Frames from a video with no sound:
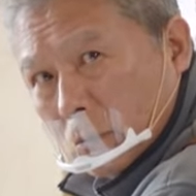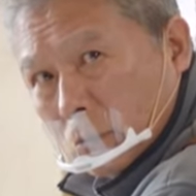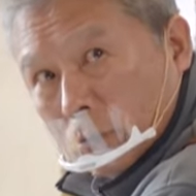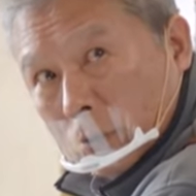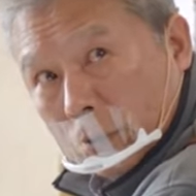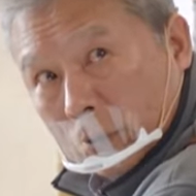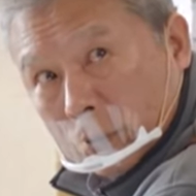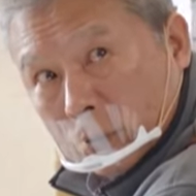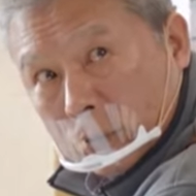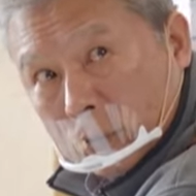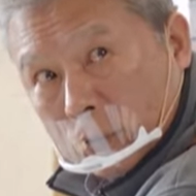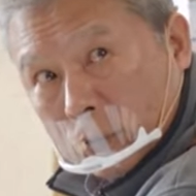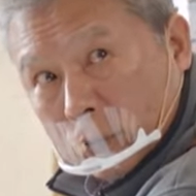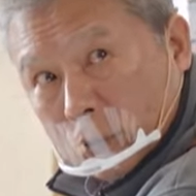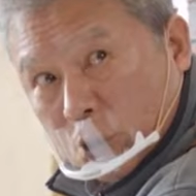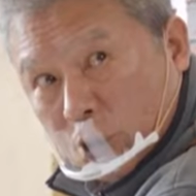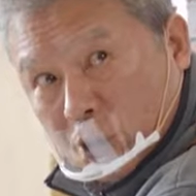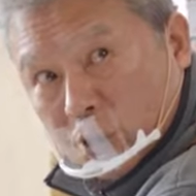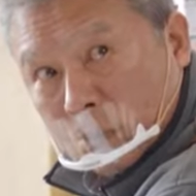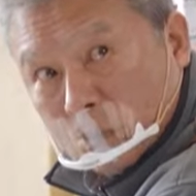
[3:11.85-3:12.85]
그
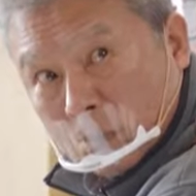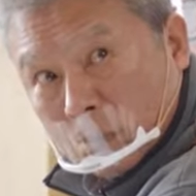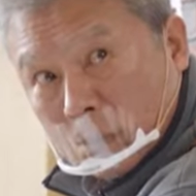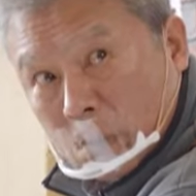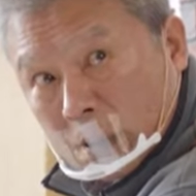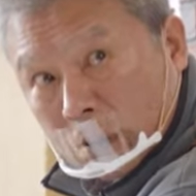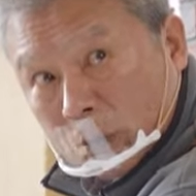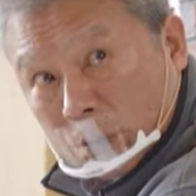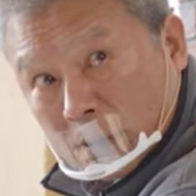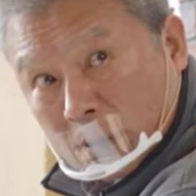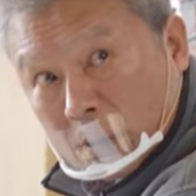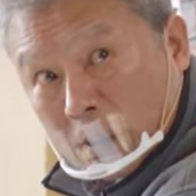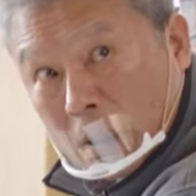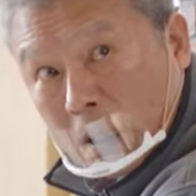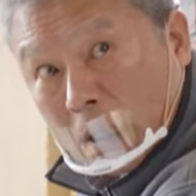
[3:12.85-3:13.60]
기10만 원씩이나